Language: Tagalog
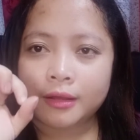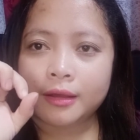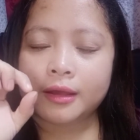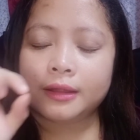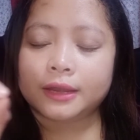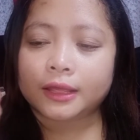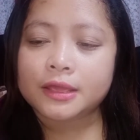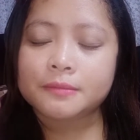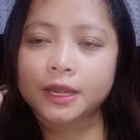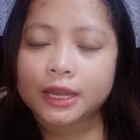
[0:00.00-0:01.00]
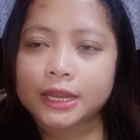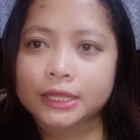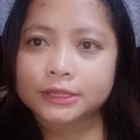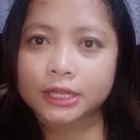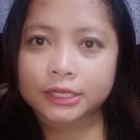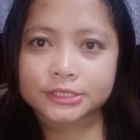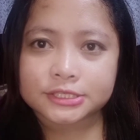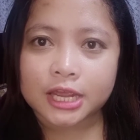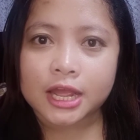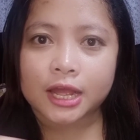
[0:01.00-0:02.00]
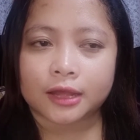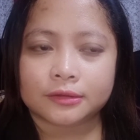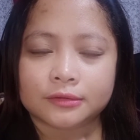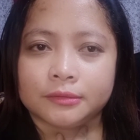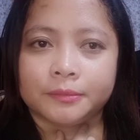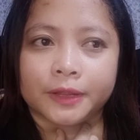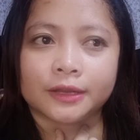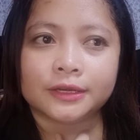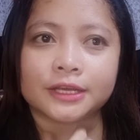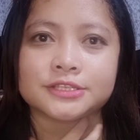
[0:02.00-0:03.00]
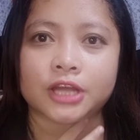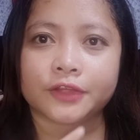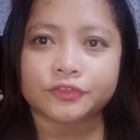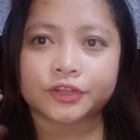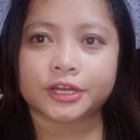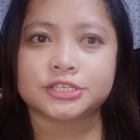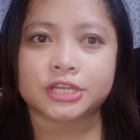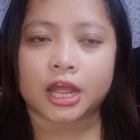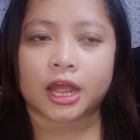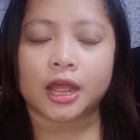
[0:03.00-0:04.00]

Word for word: naging maliliit na lang siya. Parang nag-scattered siya.